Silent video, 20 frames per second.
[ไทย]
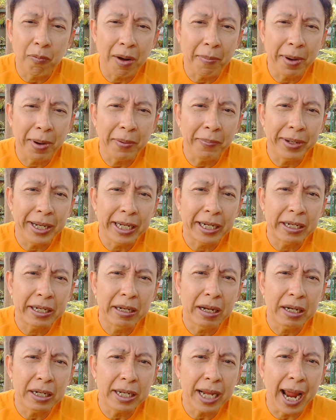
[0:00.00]
มันมีอีกเย
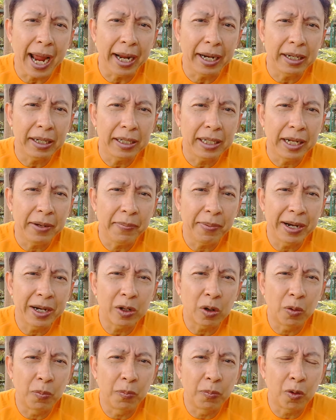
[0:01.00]
อะแยะที่เป็นก
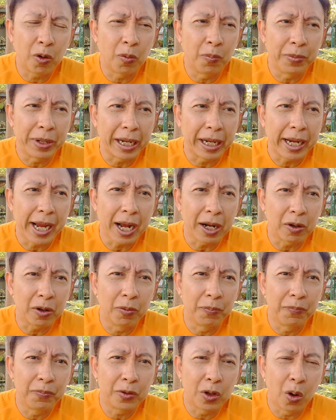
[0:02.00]
ลุ่มๆอย่างเงี้ยกลุ่ม
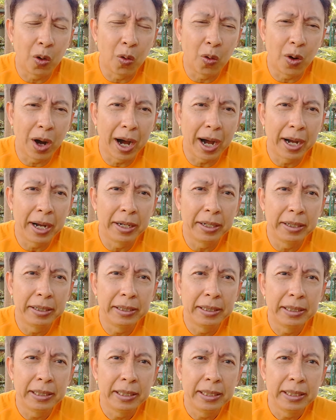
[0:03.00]
ทัวร์
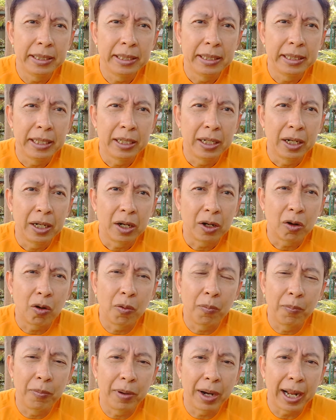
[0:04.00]
กลุ่ม
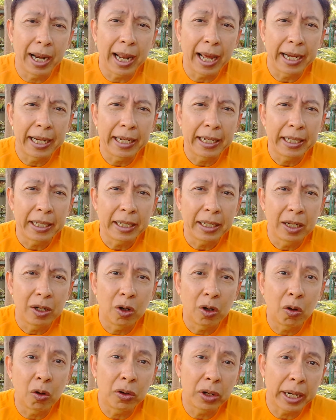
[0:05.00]
อะไรโร
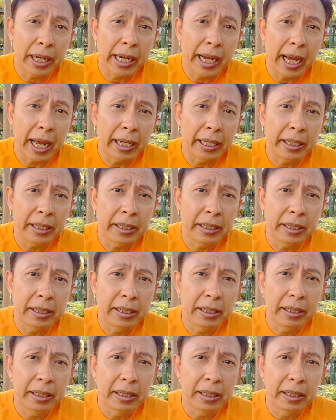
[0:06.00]
งเรียน
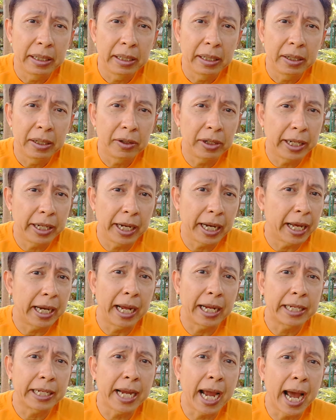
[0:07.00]
โรงเรียนนานา
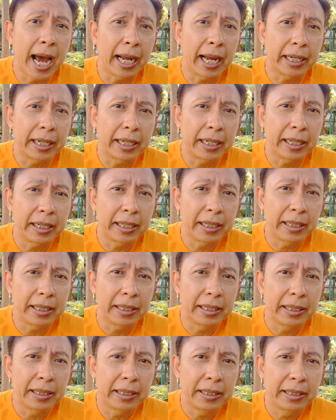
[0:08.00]
ชาติ
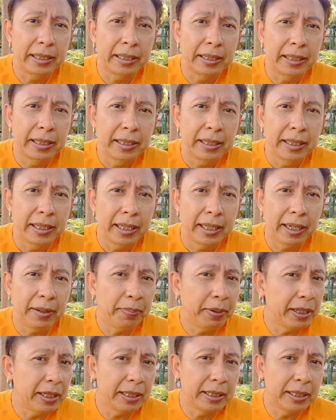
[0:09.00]
ที่เพิ่ง